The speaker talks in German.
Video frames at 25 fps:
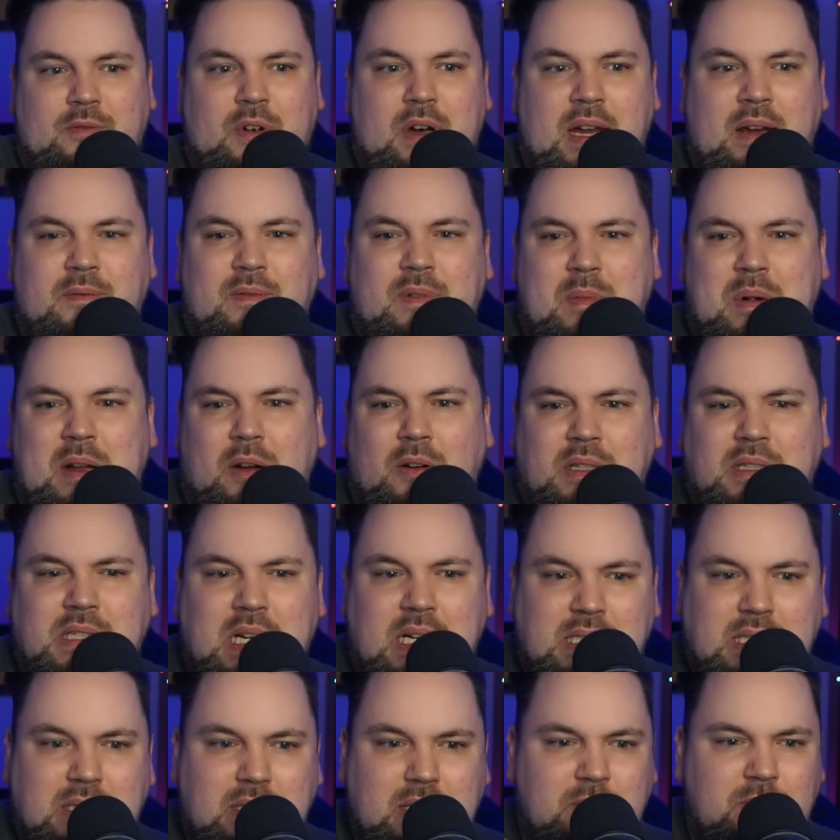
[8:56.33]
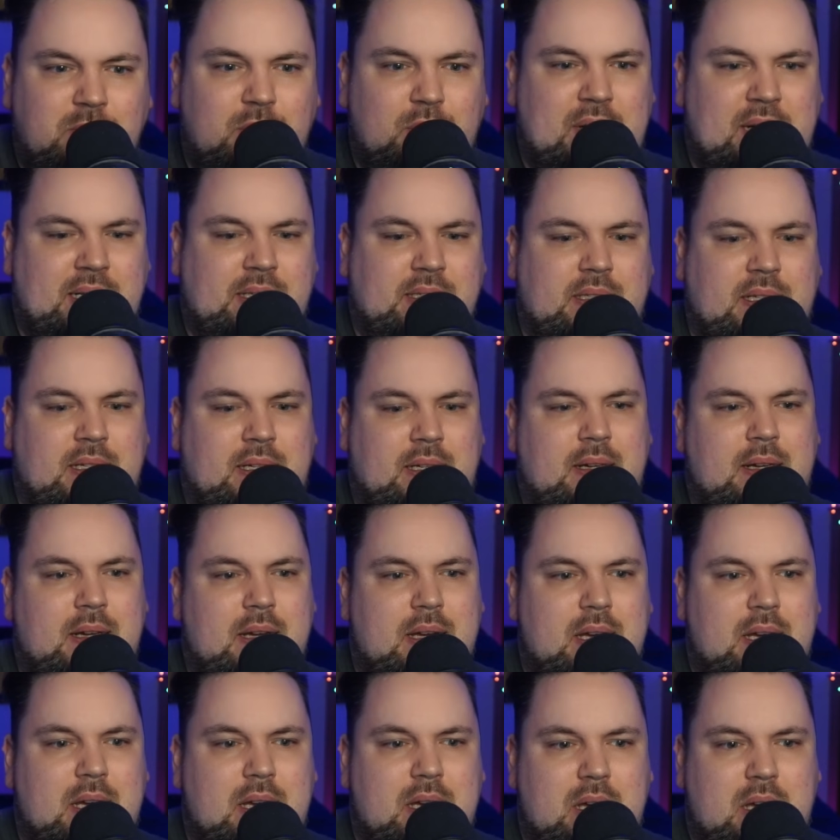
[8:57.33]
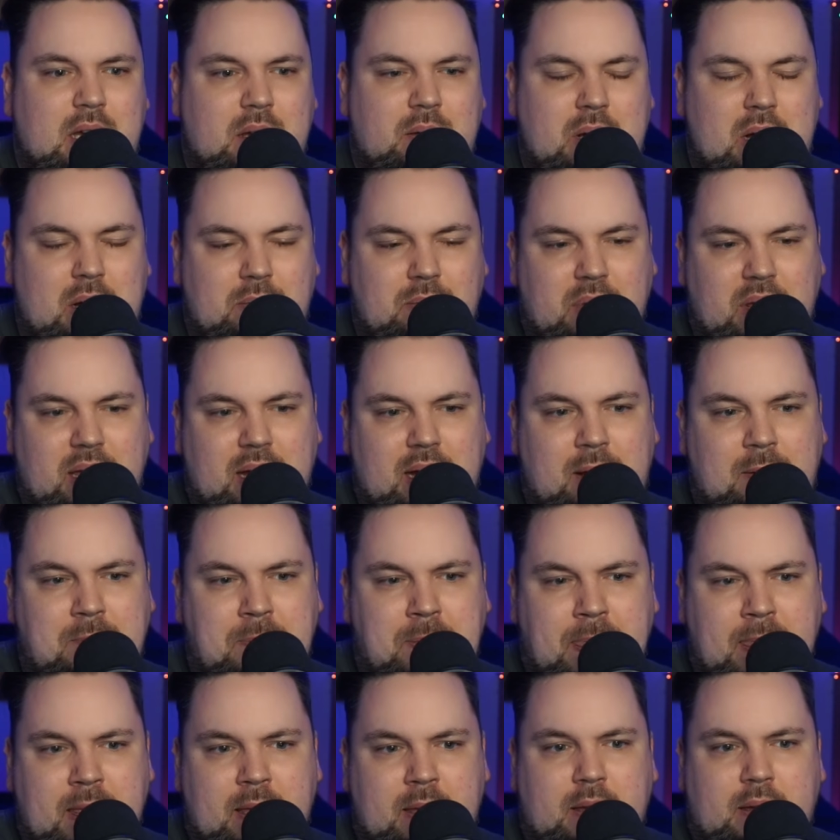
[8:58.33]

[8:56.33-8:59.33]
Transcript: Vor allem, wenn man auch diese ganzen Influencer immer mehr